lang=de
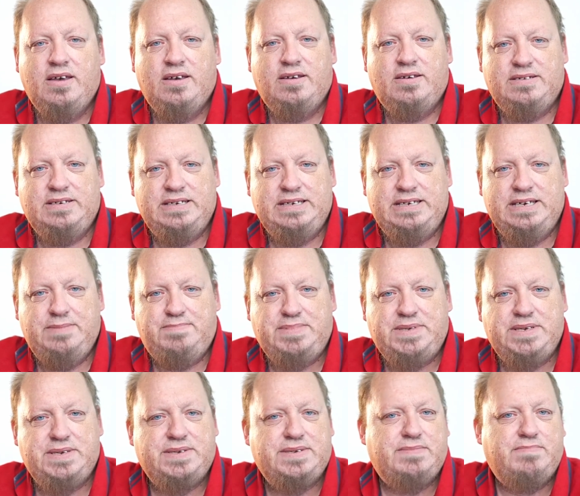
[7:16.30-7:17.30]
gibt
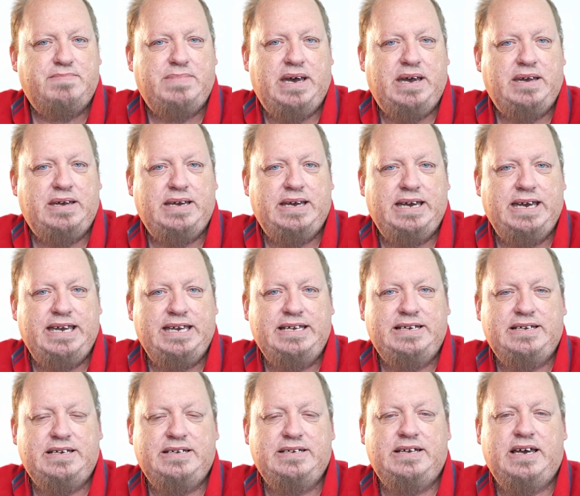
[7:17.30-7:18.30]
es bei
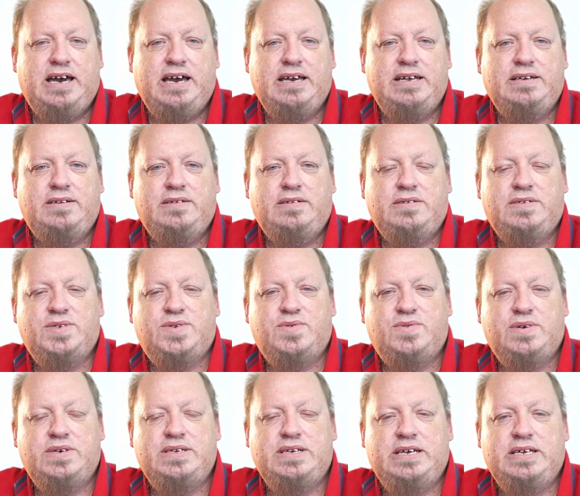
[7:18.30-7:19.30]
Rechnern einen
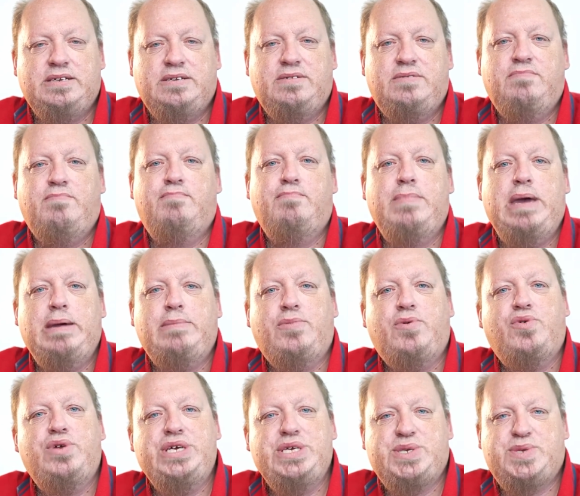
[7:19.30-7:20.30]
sogenannten
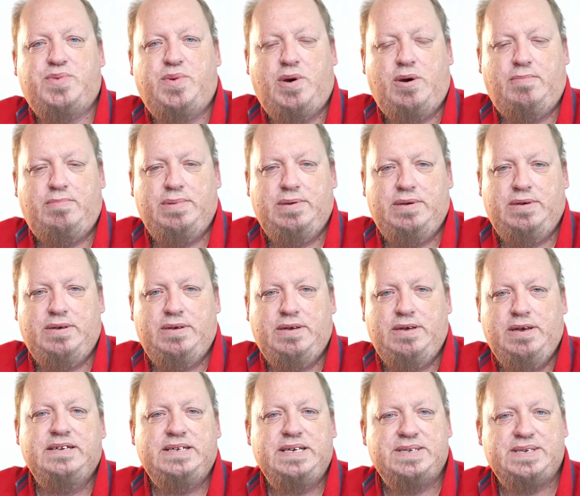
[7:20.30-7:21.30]
Memory Swap.
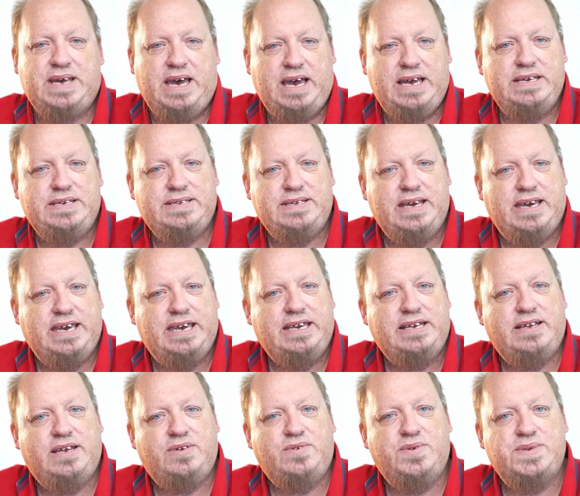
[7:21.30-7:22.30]
Das heißt, der
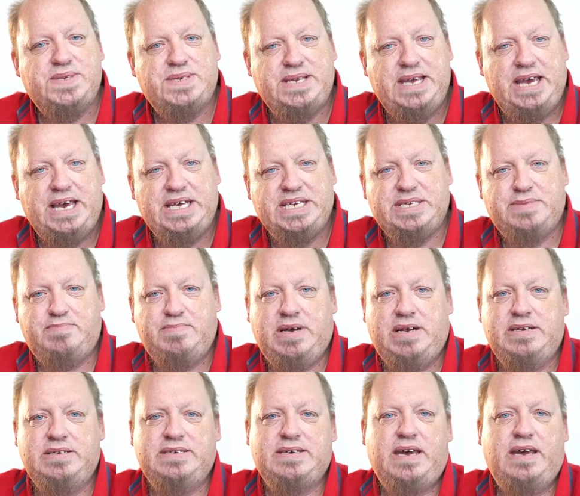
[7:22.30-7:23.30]
Rechner nutzt
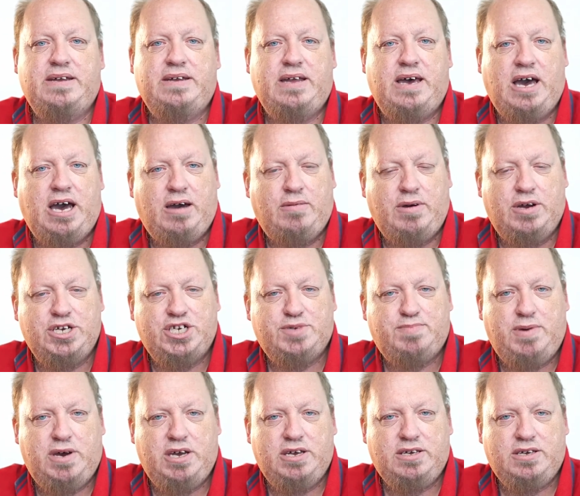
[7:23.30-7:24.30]
erstmal seinen
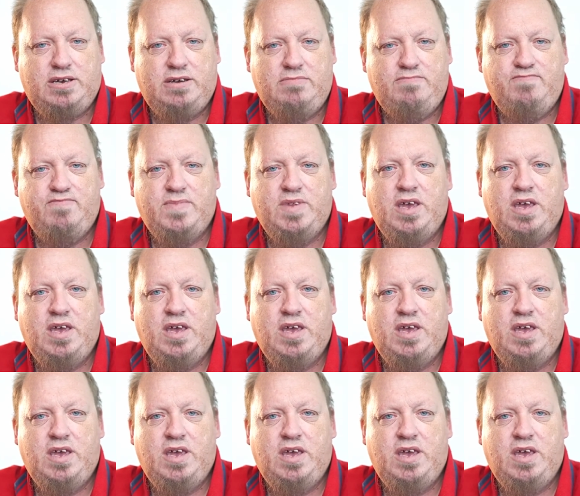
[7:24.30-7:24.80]
Arbeitsspeicher